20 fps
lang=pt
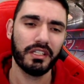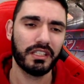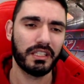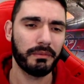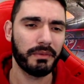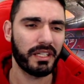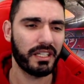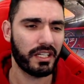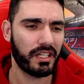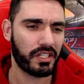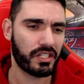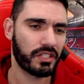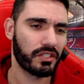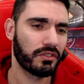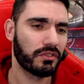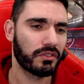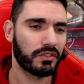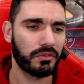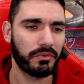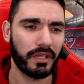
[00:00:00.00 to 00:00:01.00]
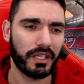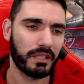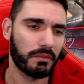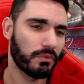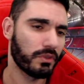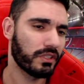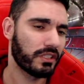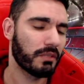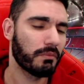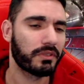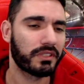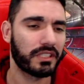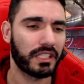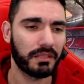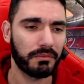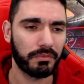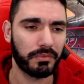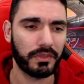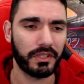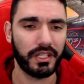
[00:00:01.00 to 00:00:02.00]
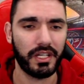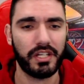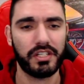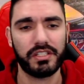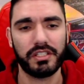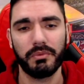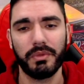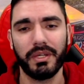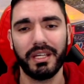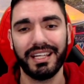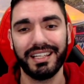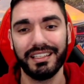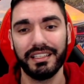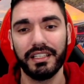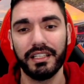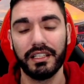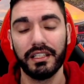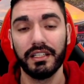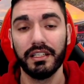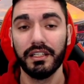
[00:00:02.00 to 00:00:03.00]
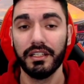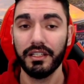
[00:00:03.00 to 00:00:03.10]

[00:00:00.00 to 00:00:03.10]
Também acho que não, não era muito importante porque nesta Weekend League